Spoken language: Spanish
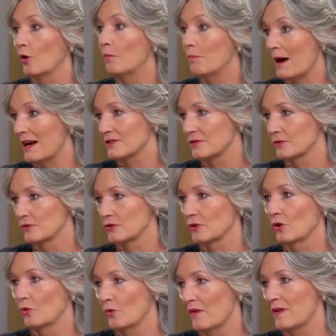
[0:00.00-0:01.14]
los pasos,
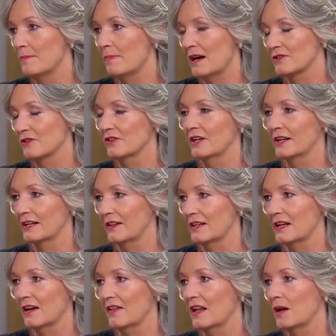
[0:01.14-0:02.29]
los nueve pasos de
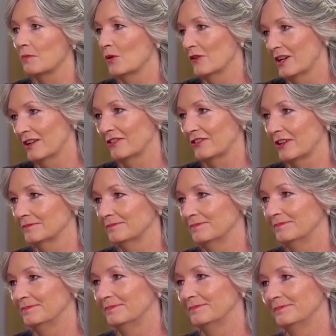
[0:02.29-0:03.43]
erradicar la pobreza.
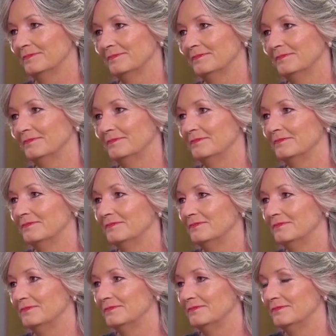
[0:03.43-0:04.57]
¿Cuál es el trabajo
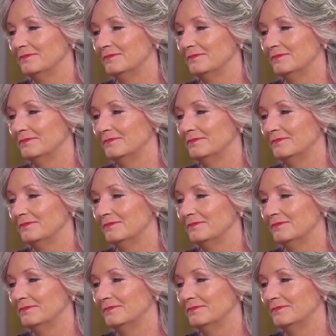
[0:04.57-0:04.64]
tuyo? ¿Qué es